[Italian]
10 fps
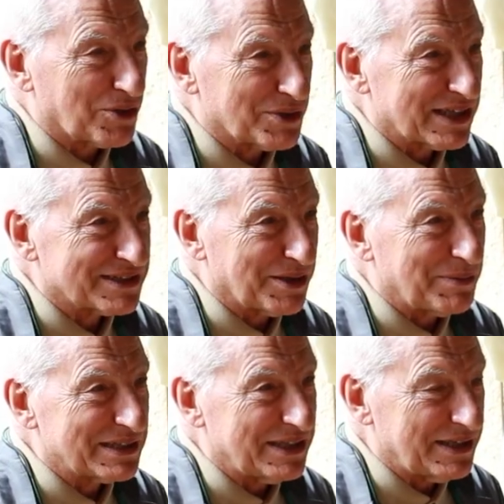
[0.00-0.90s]
Ma cosa
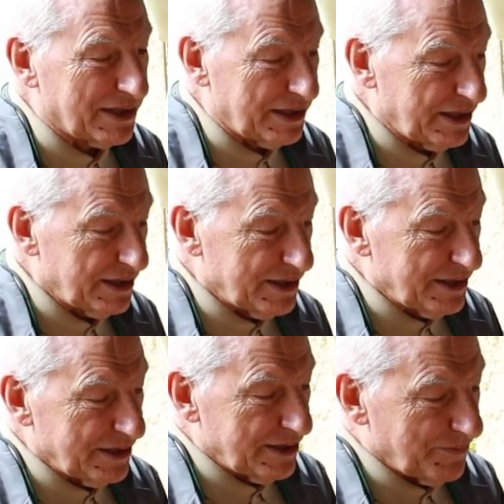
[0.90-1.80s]
pensa, signor
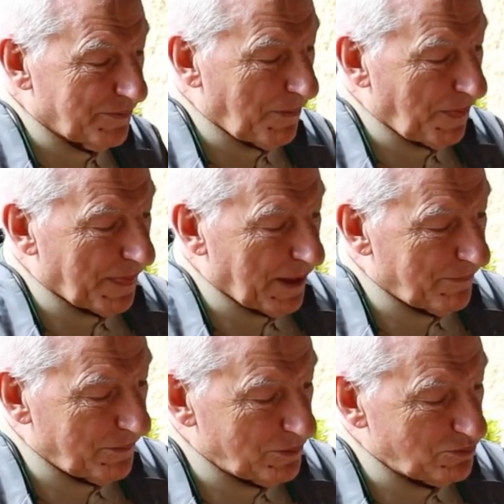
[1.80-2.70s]
Sindaco, di questa
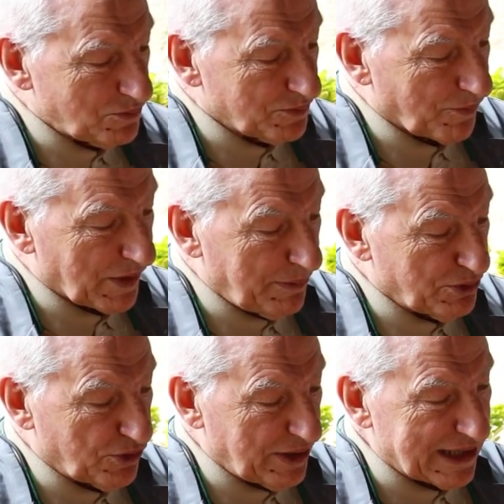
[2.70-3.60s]
situazione? Che
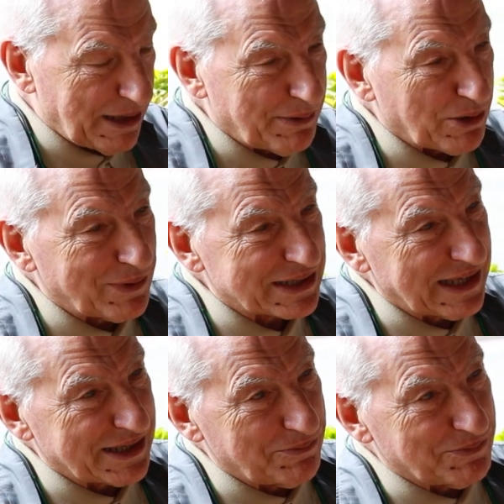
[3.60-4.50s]
bisognerebbe
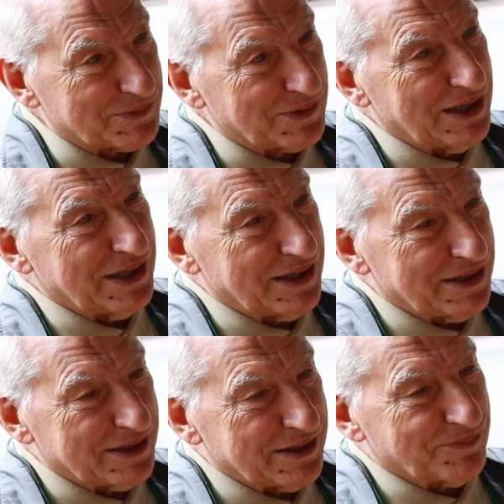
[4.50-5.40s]
guardare...
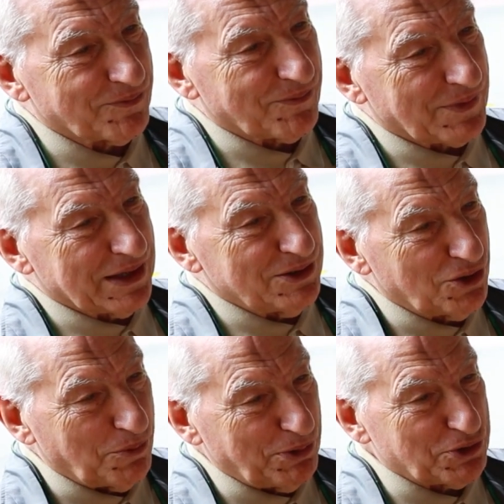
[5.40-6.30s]

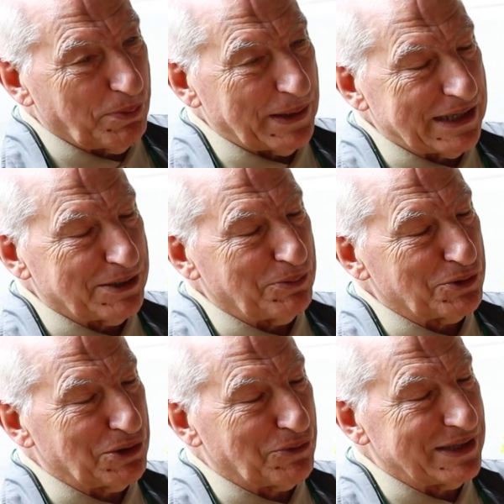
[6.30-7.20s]
Io non posso parlare di
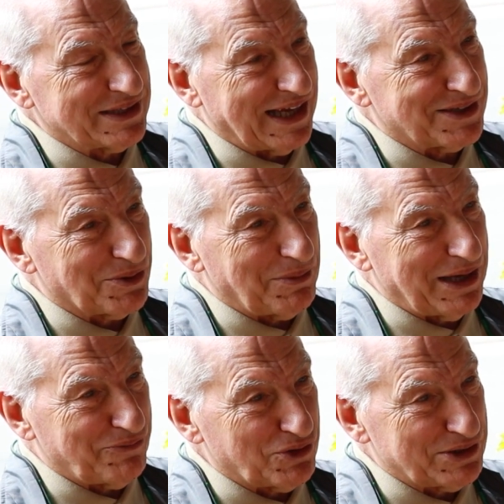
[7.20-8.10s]
più di quel tanto,
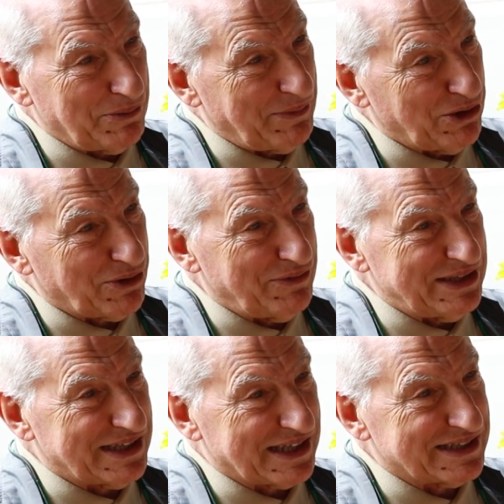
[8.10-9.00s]
ma forse è meglio che vi
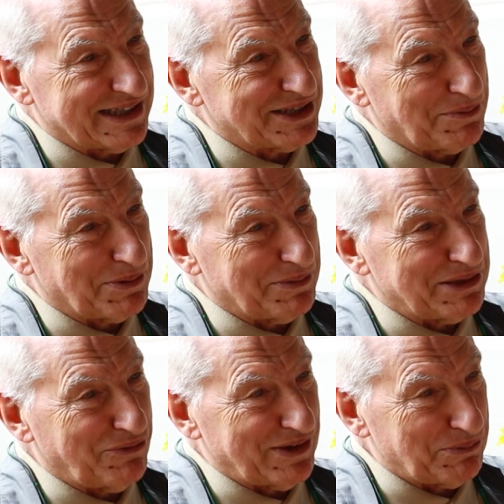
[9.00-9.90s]
interessate prima
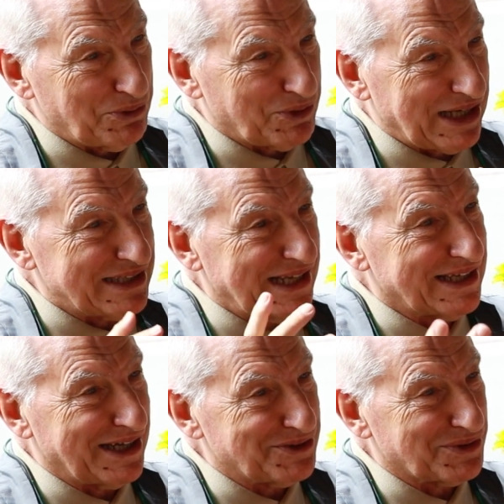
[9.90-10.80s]
di far più grande
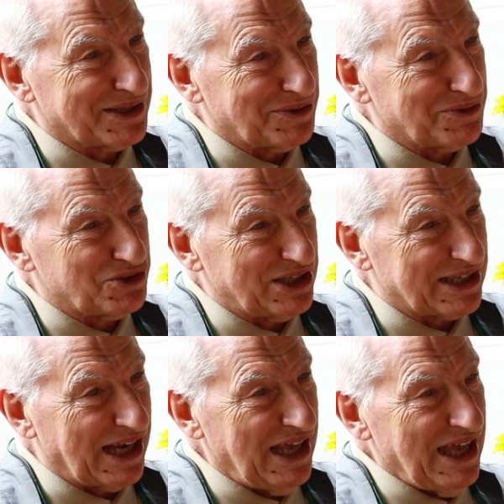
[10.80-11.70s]
il caso che non
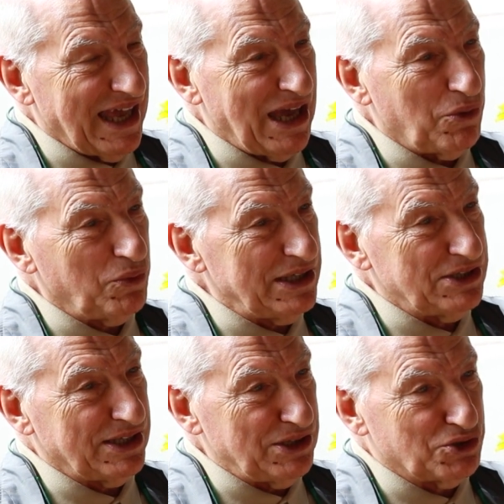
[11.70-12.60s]
c'entra. È un
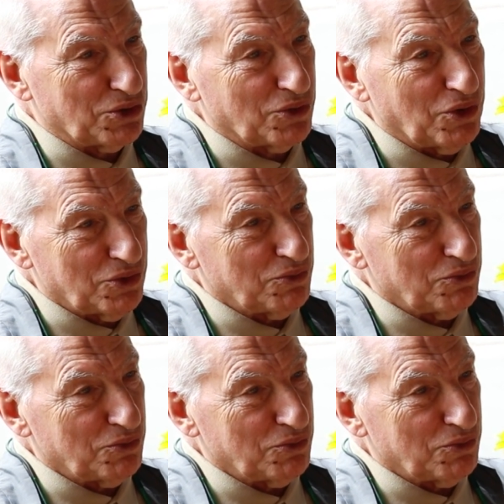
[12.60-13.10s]
litigio